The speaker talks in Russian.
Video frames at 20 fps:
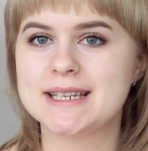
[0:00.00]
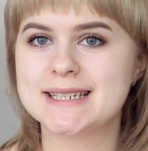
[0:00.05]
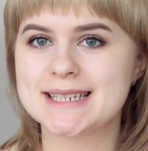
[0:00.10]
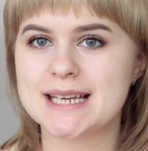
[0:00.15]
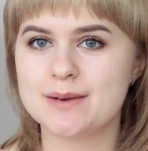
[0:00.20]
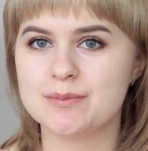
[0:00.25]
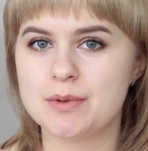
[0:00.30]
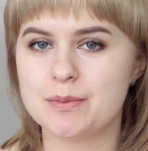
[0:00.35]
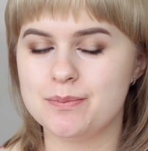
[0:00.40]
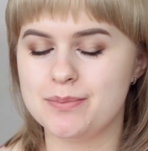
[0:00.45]
и
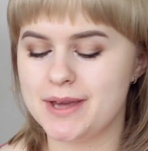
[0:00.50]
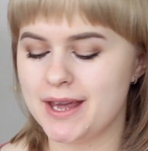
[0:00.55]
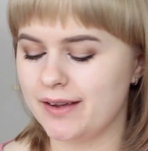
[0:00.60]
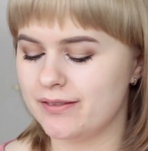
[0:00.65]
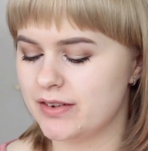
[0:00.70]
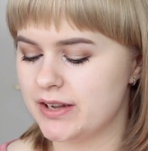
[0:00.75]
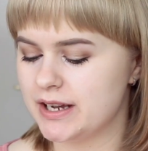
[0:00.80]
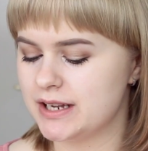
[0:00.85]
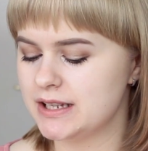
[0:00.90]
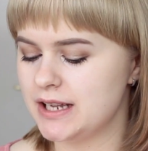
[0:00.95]
самый
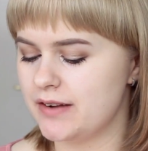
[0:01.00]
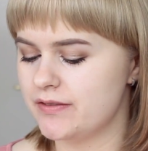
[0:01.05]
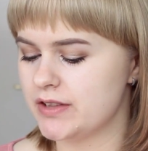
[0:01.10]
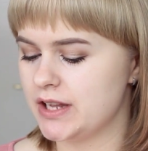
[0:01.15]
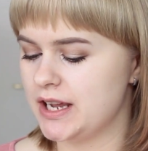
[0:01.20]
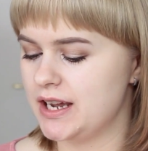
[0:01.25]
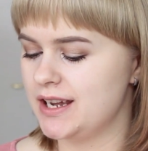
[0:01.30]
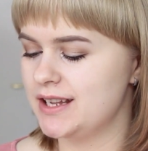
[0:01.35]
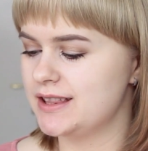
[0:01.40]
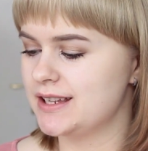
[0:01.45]
первый и
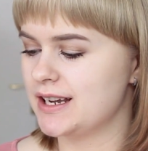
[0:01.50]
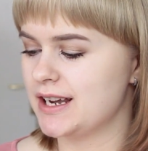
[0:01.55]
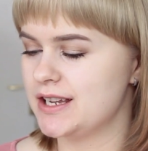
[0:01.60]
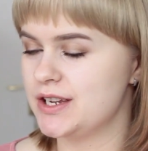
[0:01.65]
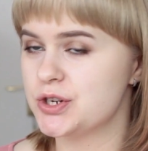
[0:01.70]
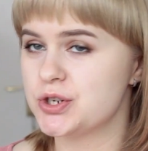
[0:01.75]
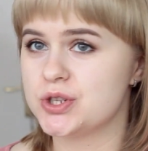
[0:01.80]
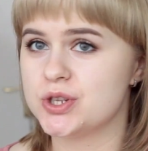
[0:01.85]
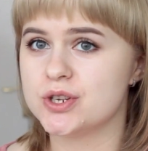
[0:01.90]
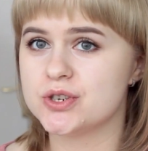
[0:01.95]
главный это,
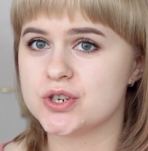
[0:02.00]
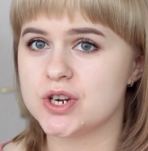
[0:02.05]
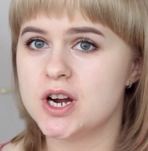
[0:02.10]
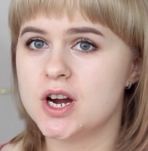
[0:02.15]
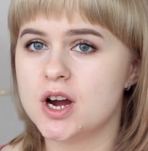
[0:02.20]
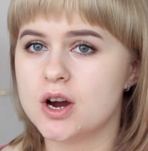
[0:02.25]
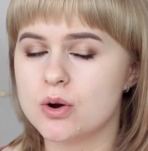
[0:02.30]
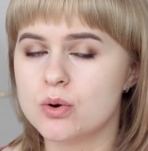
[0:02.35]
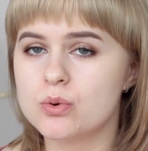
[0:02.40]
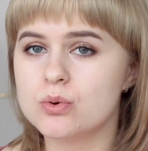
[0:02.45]
конечно же,
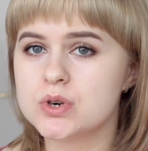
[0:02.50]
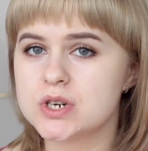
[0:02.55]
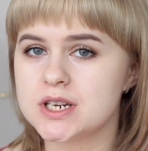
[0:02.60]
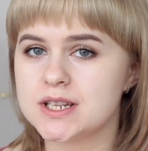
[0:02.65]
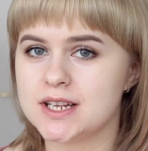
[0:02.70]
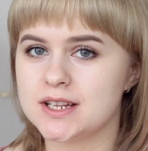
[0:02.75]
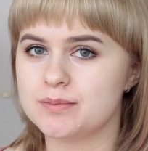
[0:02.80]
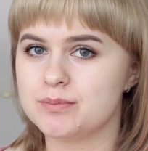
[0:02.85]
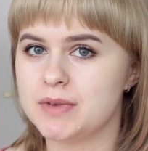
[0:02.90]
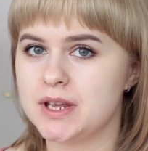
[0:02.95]

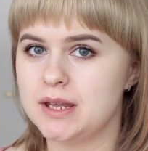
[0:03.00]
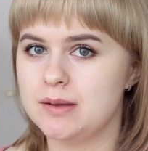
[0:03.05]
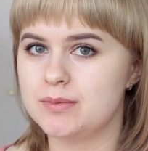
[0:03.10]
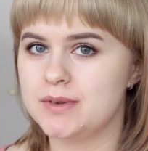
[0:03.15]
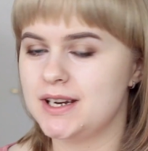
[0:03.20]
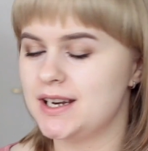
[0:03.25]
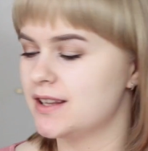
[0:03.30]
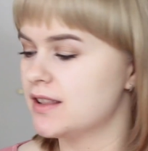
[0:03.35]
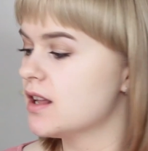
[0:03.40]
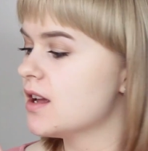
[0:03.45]
кушин от
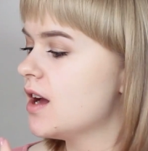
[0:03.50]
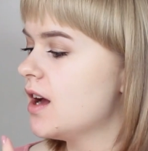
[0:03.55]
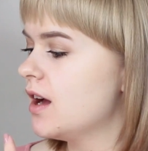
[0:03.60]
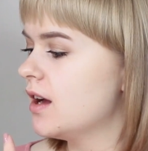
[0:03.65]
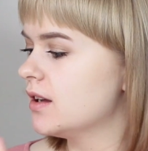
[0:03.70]
Maybelline.